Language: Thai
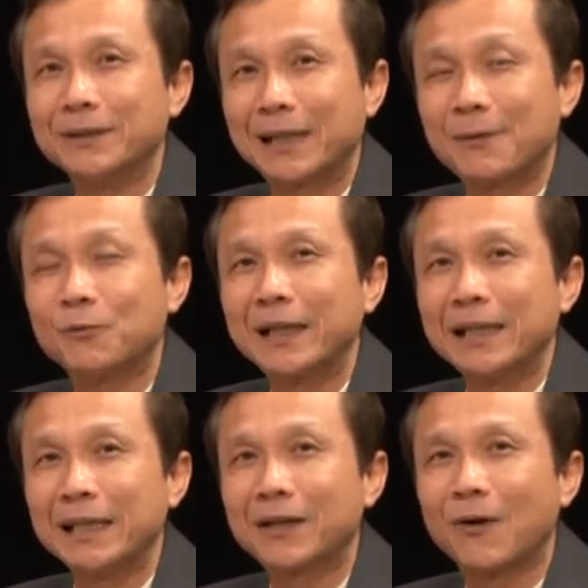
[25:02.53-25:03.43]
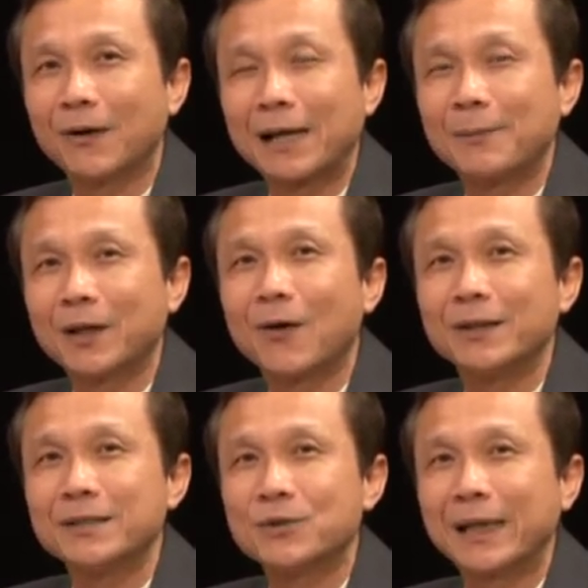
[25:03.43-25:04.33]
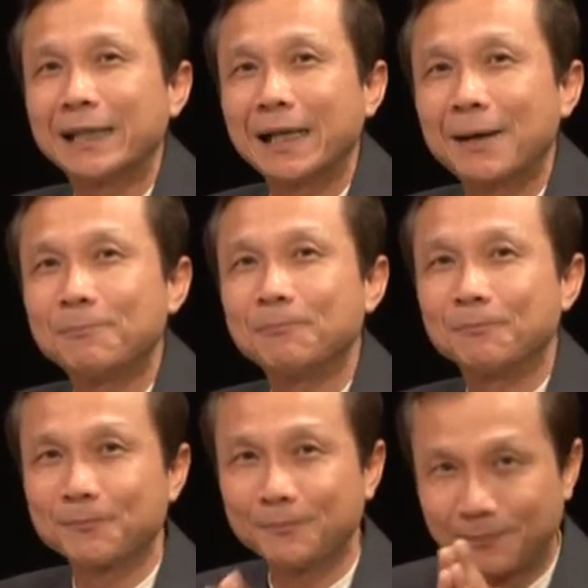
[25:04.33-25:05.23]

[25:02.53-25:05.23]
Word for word: นะครับ วันนี้ขอลาไปก่อน สวัสดีครับ